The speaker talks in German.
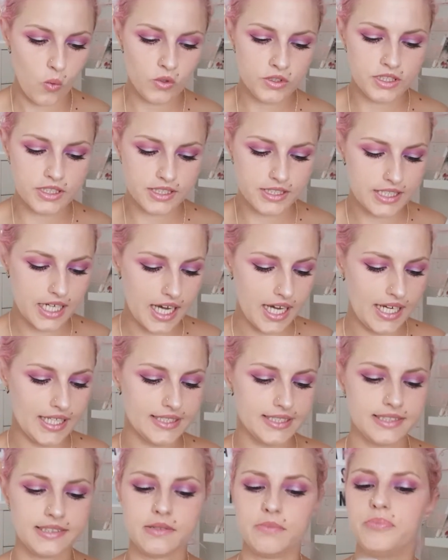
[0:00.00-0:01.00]
Und der
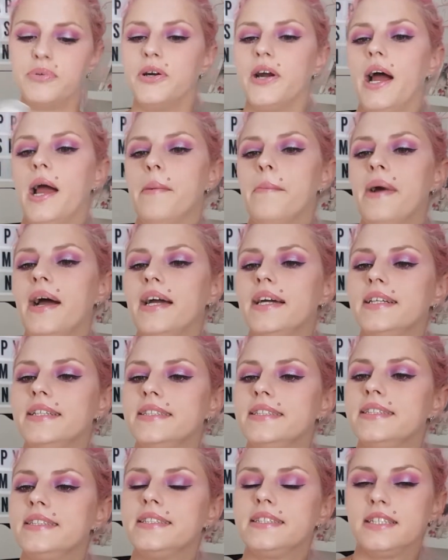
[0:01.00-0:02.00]
letzte Primer
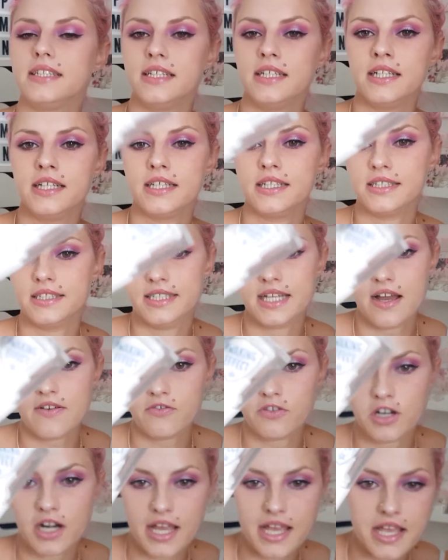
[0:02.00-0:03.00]
ist äh, der
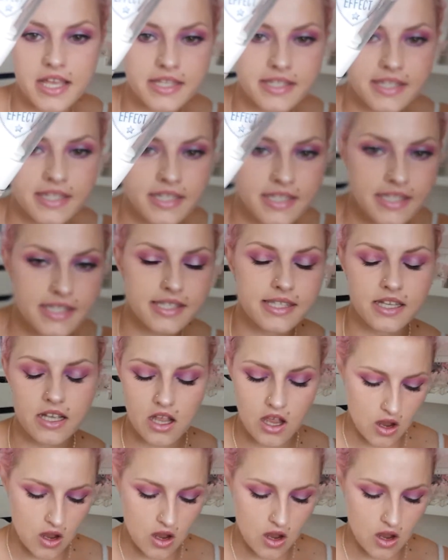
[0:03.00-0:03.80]
von Essence.